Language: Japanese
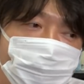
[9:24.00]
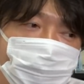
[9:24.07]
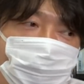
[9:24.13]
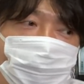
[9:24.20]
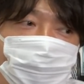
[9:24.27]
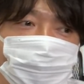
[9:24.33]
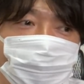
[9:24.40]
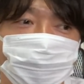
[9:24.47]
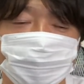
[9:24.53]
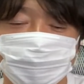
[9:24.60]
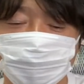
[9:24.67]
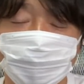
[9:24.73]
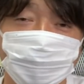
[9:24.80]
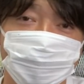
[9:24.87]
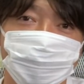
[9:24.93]
えー、なので、
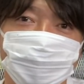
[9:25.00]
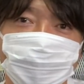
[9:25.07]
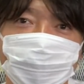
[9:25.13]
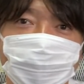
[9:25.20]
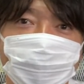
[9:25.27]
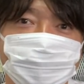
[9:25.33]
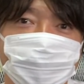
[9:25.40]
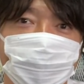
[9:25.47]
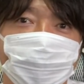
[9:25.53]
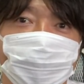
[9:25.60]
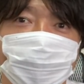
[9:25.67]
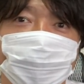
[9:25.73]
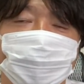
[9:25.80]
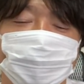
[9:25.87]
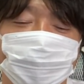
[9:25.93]
その方が得じゃねみたいな
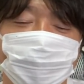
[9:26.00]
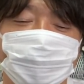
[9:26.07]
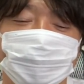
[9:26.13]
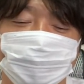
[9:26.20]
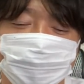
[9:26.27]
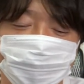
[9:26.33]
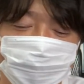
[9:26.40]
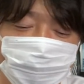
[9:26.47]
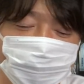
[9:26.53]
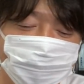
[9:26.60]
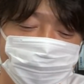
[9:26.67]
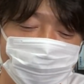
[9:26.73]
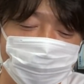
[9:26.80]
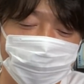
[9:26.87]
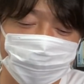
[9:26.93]
ね、えー、そういった
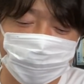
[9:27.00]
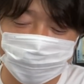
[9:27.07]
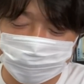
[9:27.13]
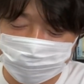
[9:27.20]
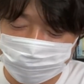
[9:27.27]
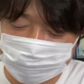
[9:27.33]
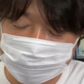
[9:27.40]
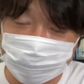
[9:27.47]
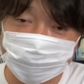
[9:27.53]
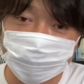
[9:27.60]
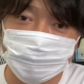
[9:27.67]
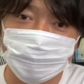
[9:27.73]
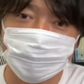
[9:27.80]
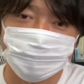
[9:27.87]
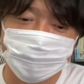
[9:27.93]
風に考えて、最
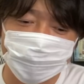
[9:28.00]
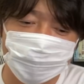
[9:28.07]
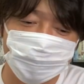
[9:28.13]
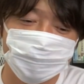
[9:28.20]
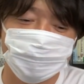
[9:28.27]
近はユ